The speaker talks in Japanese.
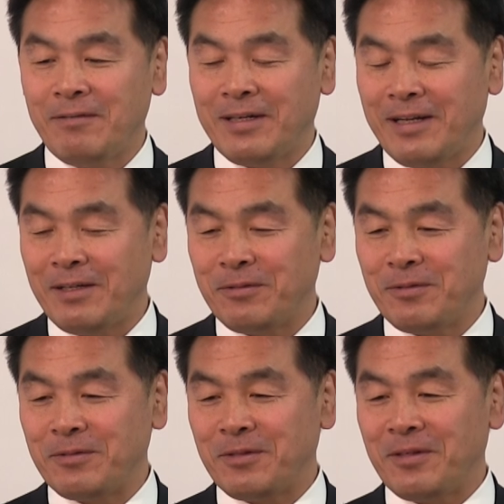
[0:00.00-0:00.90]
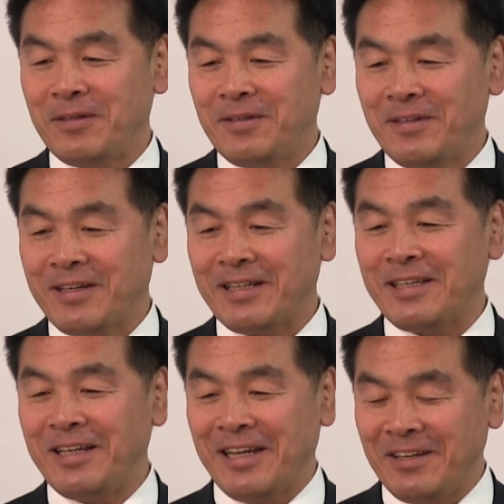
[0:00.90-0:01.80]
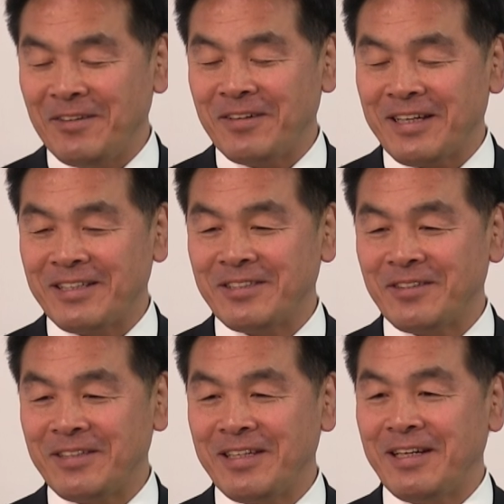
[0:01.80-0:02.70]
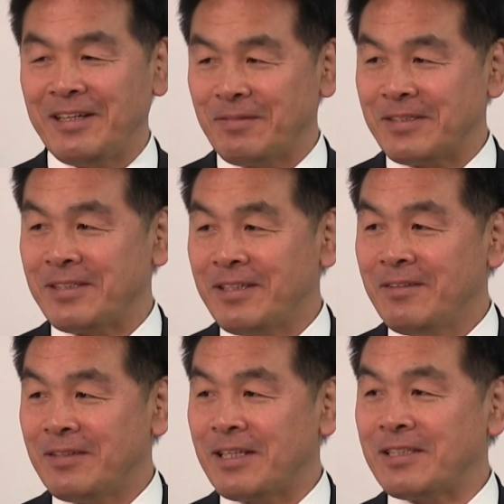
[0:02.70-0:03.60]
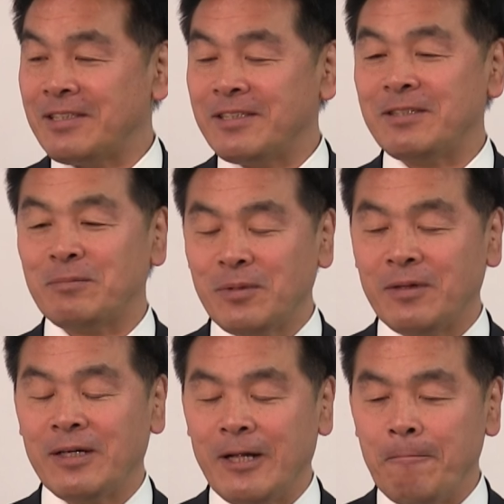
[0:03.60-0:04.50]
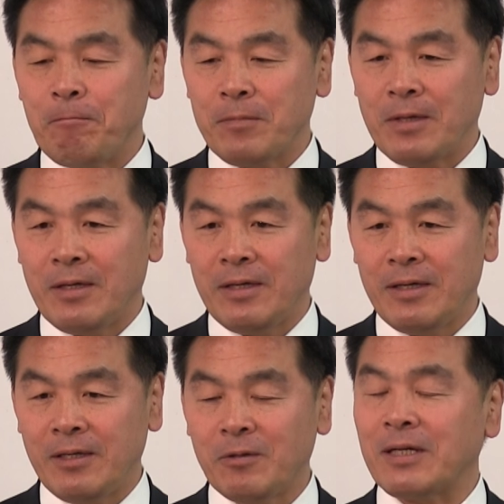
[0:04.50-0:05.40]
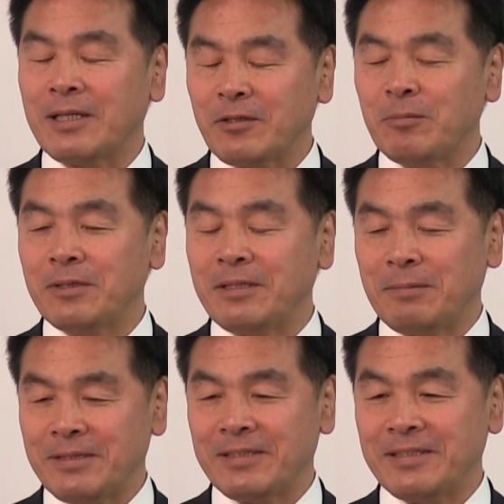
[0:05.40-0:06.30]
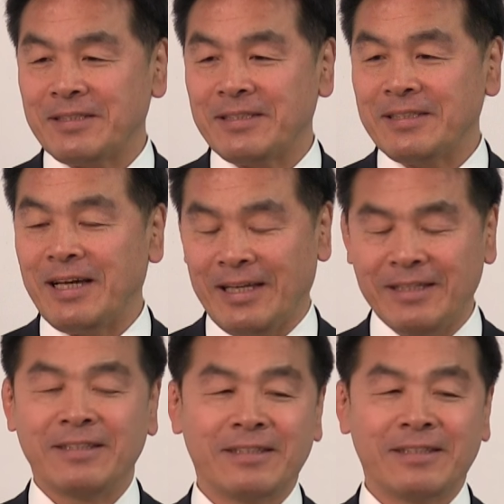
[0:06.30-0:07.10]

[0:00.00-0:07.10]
我々夫婦の家庭内の感想であります。私自身も良かったと思っています。はい。